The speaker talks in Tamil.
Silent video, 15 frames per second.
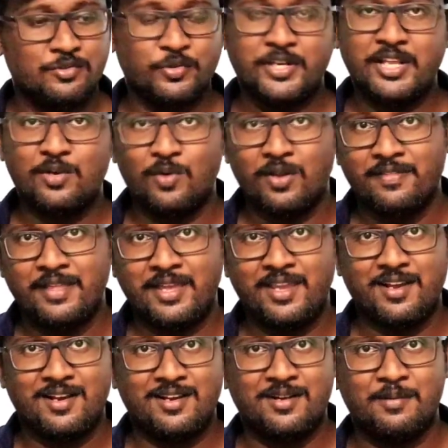சுட்டி குழந்தை
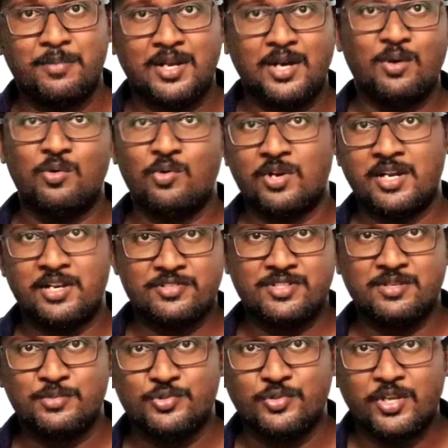பிராவோ உட்கார
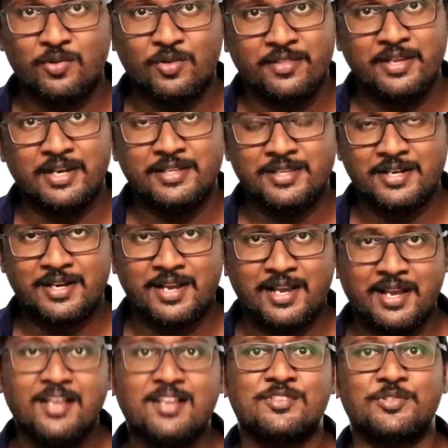வச்சு நம்ம சுட்டி குழந்தை
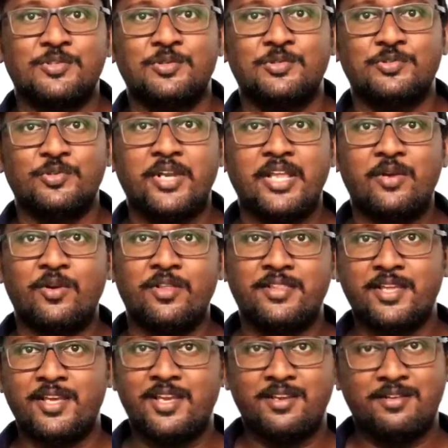எடுத்துருக்குறாங்க ஸோ சுட்டி
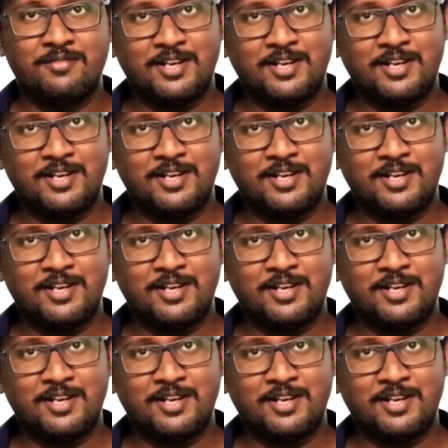குழந்தை